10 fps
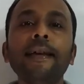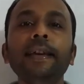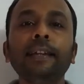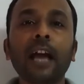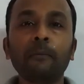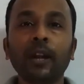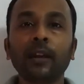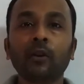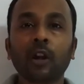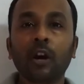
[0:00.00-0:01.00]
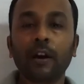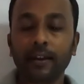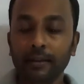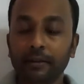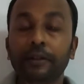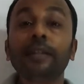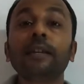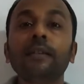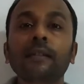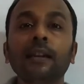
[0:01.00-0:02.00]
হিট অ্যাপ্লাই করা হয়
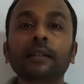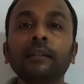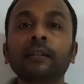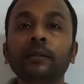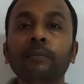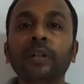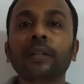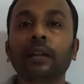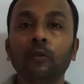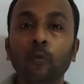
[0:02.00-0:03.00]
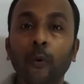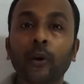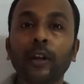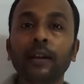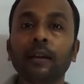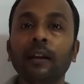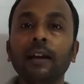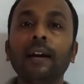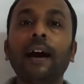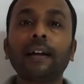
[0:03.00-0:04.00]
রিক্রিস্টালাইজেশন টেম্পারেচারের উপরে
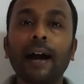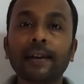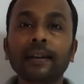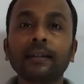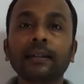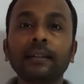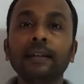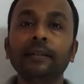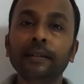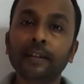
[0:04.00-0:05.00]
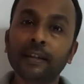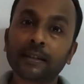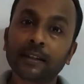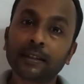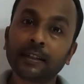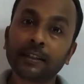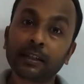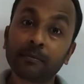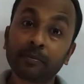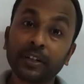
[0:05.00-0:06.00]
আর আরেকটাতে রিক্রিস্টালাইজেশন
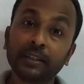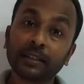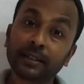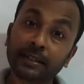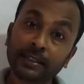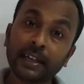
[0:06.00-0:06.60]
টেম্পারেচারের নিচে